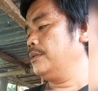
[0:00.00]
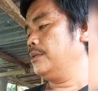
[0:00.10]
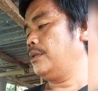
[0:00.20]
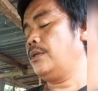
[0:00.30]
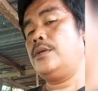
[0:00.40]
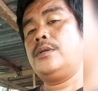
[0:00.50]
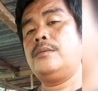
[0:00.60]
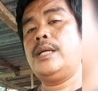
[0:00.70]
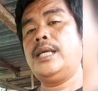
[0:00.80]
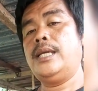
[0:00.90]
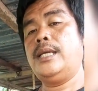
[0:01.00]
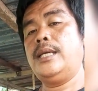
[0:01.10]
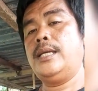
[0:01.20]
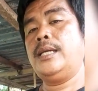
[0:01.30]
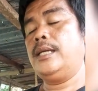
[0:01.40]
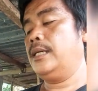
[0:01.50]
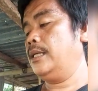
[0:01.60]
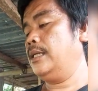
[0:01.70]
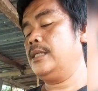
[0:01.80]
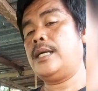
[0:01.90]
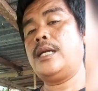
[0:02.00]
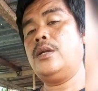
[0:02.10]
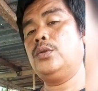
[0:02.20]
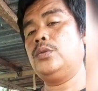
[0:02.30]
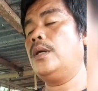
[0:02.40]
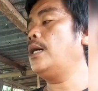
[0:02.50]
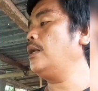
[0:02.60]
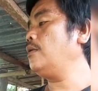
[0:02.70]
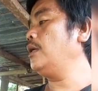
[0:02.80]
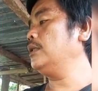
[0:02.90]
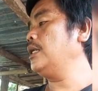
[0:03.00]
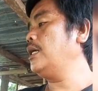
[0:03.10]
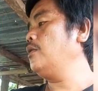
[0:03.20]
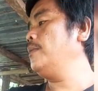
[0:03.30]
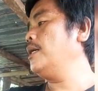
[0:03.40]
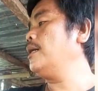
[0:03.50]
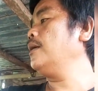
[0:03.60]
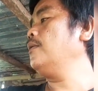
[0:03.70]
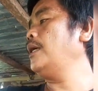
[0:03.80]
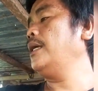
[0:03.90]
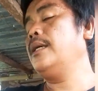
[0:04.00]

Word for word: So bali isa ka adlaw to nga ako nagtinanong mga kagulay.